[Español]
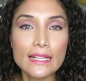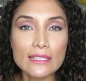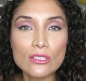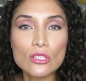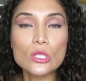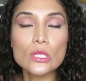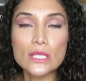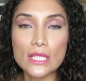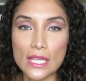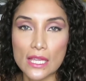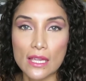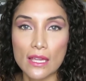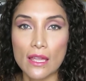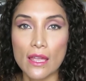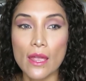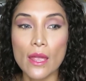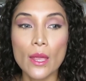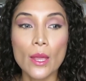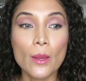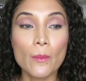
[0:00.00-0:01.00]
casos sí,
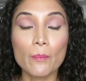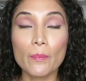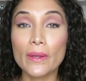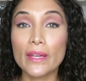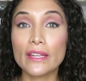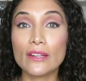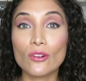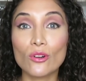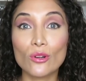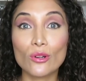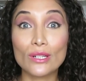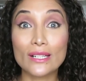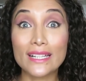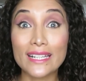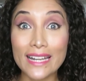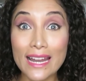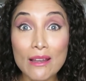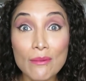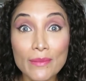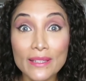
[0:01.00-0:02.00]
pero
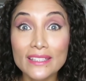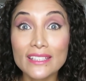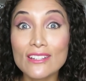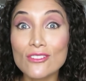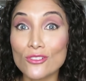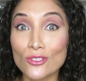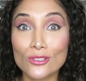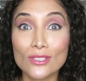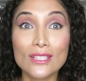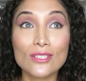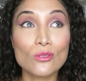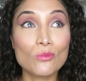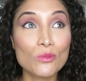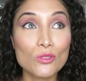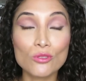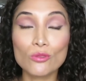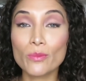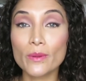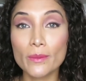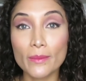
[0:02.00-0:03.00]
realmente nosotras
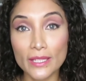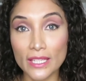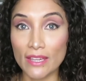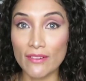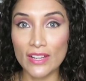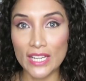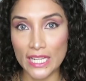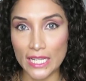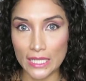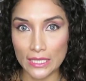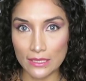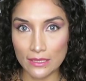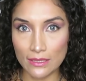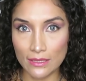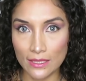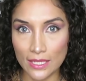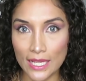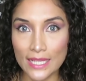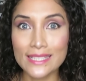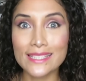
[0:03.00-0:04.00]
somos súper maquiavélicas.
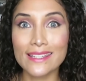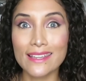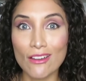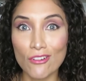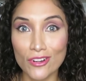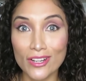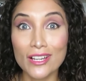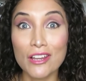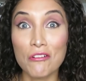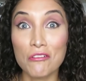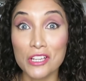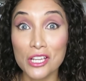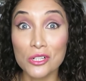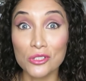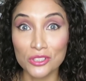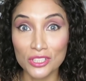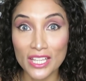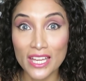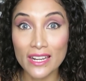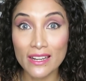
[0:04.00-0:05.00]
Así que ahora les voy a
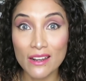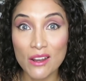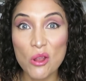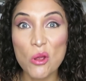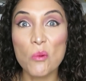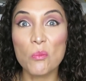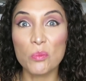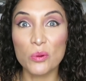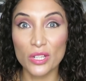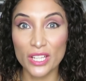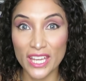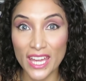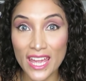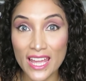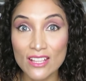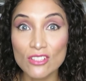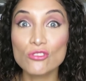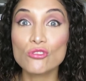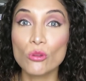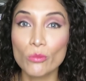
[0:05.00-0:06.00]
contar por
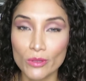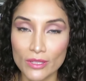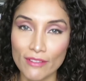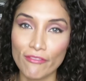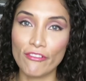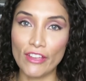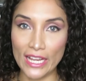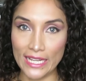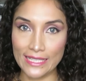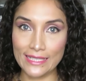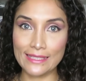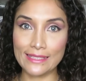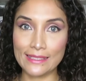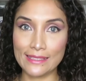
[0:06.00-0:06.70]
qué somos infieles.